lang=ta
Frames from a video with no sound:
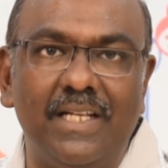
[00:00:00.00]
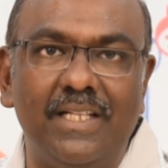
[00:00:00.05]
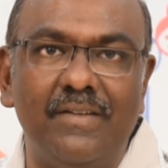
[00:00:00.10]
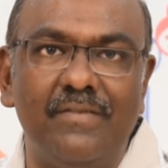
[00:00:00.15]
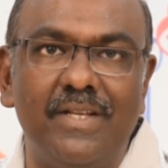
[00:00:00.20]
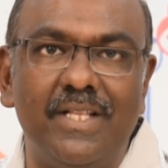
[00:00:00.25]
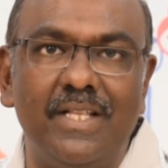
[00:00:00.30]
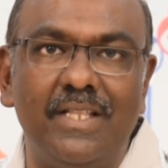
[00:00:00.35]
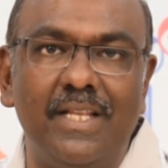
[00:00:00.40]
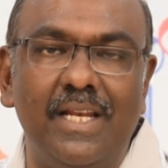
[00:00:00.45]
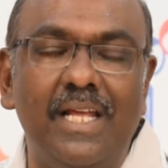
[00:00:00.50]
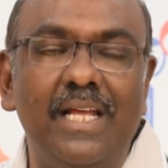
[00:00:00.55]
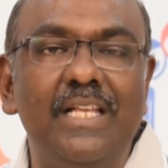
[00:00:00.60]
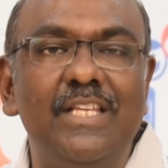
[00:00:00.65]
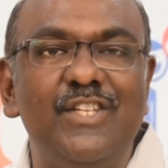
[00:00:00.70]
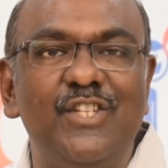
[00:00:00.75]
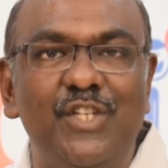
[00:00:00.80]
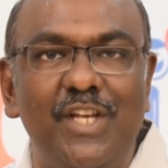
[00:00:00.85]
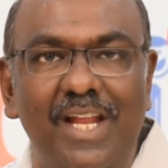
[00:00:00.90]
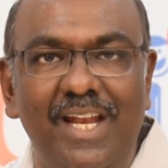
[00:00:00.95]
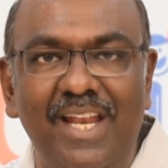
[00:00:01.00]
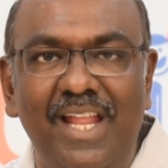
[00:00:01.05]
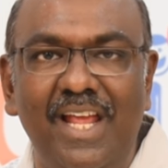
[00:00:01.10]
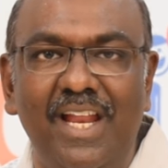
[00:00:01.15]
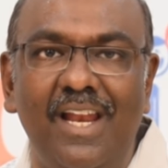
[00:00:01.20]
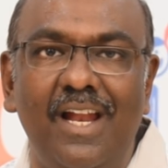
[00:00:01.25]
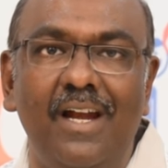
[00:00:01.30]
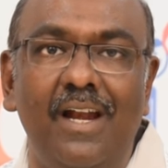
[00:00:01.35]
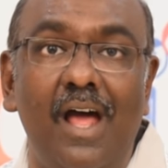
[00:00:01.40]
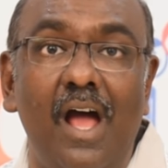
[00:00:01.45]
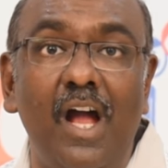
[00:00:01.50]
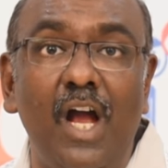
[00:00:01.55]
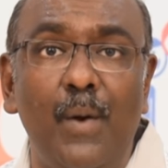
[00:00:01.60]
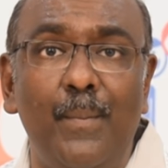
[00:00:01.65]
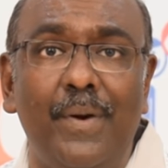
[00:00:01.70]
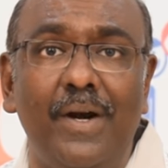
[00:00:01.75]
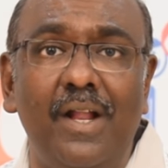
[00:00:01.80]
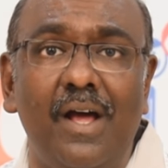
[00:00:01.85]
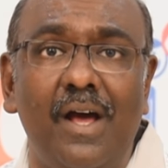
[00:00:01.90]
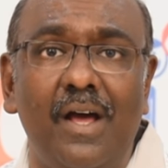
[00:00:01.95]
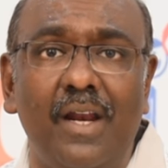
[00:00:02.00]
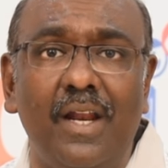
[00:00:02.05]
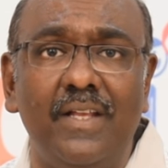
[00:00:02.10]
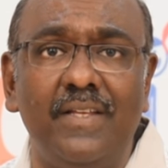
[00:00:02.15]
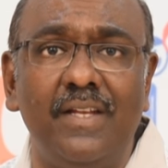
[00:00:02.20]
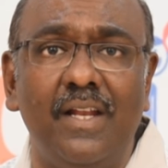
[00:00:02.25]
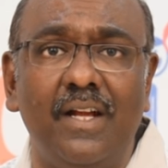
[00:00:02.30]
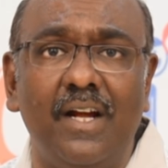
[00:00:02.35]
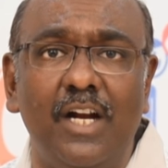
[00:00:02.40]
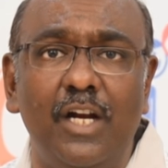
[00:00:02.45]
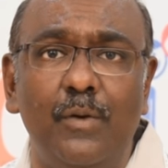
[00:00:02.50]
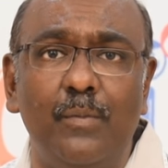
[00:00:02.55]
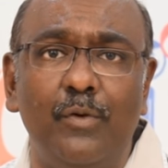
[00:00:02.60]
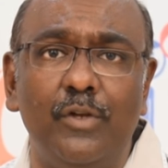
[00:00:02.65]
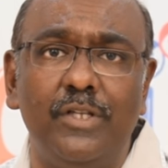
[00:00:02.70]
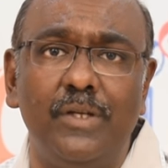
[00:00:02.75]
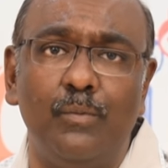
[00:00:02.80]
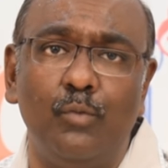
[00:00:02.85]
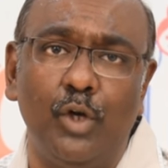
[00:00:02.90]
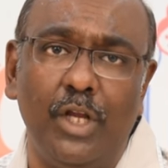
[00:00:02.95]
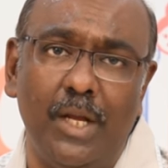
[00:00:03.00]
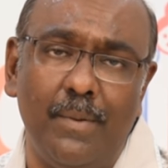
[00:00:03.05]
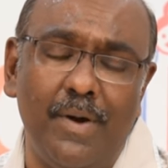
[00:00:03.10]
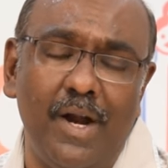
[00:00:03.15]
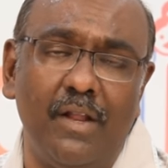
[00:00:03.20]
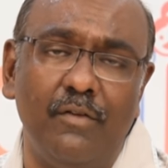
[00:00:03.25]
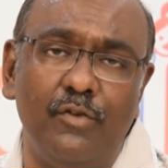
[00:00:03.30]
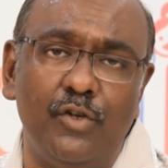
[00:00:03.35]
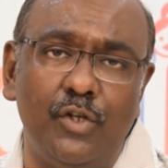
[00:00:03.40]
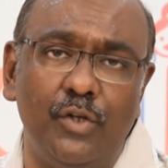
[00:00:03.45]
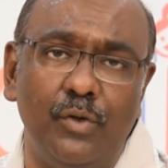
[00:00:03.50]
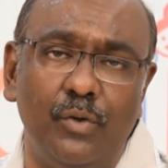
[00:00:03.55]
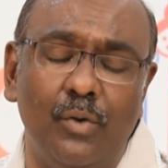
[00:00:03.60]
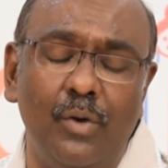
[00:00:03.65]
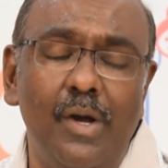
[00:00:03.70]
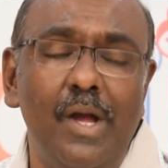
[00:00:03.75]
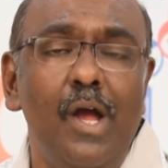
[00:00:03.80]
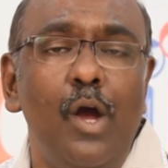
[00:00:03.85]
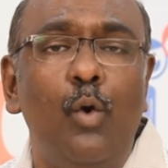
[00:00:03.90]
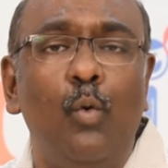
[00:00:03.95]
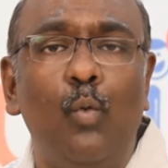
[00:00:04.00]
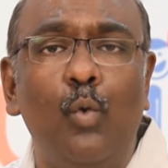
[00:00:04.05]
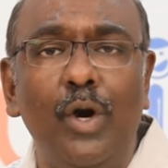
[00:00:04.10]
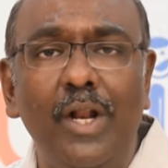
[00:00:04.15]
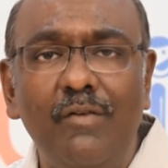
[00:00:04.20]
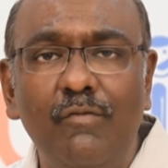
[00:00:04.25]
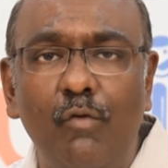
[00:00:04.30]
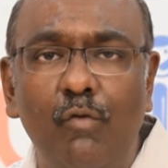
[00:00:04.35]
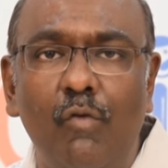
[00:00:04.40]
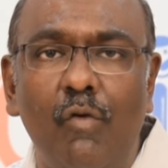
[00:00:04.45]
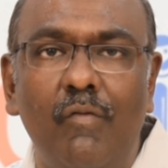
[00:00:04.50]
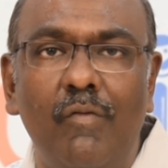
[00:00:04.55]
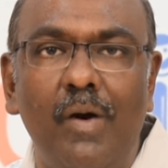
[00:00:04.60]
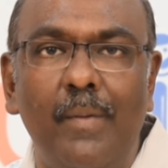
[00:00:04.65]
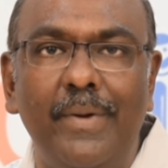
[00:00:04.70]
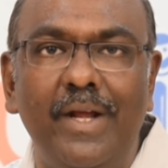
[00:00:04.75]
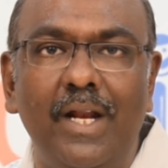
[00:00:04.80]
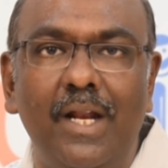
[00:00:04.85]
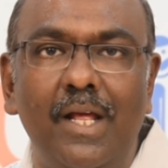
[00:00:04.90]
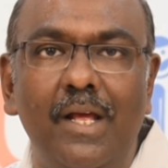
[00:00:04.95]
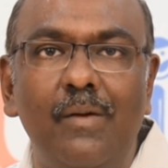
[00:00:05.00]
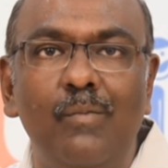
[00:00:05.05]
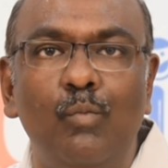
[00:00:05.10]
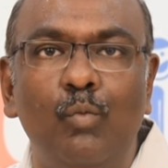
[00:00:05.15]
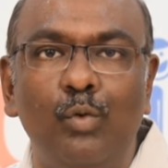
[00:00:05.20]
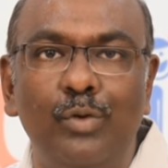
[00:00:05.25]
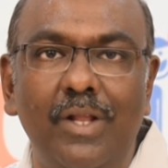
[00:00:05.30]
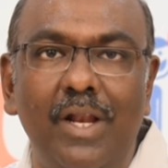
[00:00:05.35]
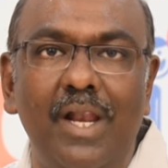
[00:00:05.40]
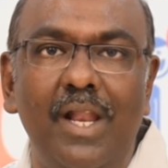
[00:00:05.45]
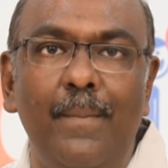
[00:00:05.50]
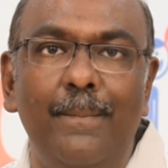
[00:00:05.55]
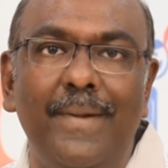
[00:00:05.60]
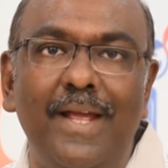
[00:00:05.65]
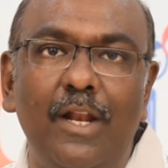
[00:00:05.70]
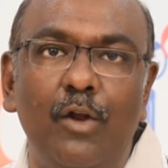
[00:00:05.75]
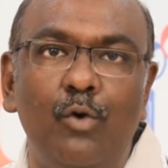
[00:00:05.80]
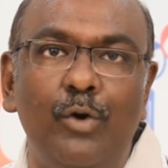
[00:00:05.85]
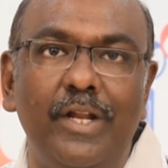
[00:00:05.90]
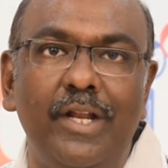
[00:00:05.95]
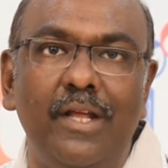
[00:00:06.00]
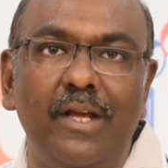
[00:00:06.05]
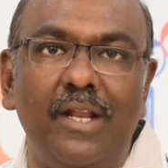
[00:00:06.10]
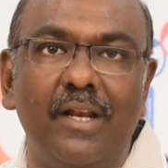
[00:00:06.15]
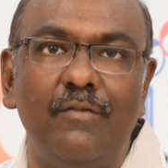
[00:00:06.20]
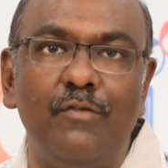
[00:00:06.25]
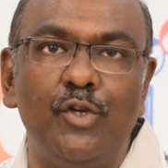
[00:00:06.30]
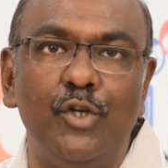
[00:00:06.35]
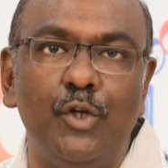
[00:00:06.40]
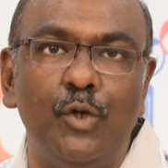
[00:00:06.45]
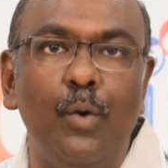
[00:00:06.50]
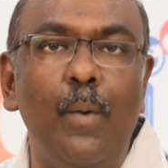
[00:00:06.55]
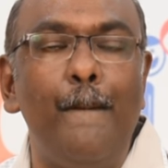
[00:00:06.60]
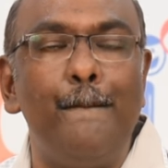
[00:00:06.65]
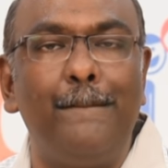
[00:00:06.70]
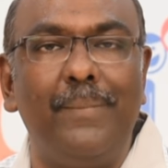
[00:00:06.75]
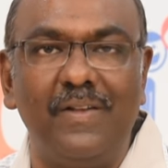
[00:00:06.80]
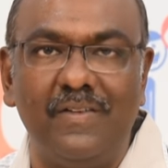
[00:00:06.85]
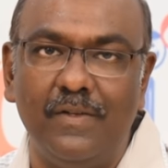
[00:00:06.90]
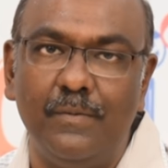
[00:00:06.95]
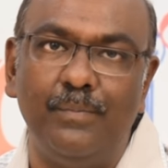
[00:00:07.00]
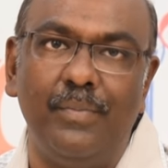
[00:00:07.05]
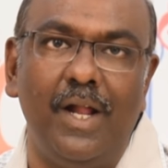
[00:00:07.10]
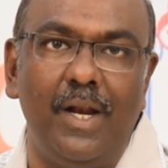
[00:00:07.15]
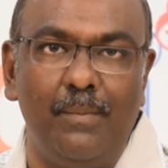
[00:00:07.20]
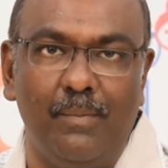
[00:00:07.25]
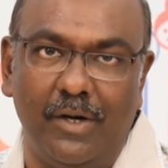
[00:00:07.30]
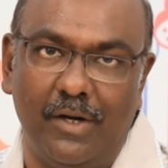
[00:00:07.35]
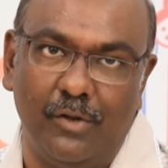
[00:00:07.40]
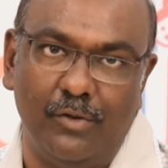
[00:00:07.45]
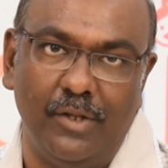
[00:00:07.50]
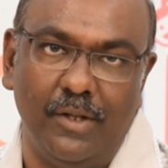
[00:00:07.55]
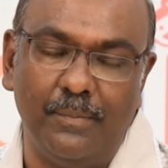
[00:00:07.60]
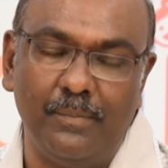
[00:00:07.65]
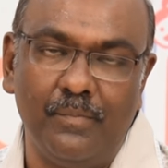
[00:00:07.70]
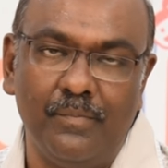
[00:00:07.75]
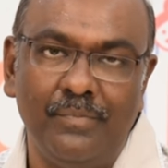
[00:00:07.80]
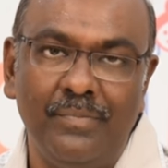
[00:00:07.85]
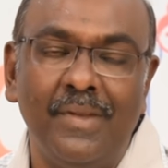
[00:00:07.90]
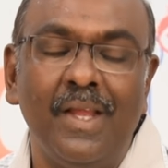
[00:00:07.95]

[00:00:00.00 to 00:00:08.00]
சதவீதத்தில் சென்னையில் நாங்கள் பண்ண ஆராய்ச்சியில் கண்டுபிடிச்ச முக்கியமான விஷயம் உணவு ஒவ்வாமையில் முதல்ல மேலோங்கி நிற்கிற விஷயம் பசும்பால் மட்டும்தான்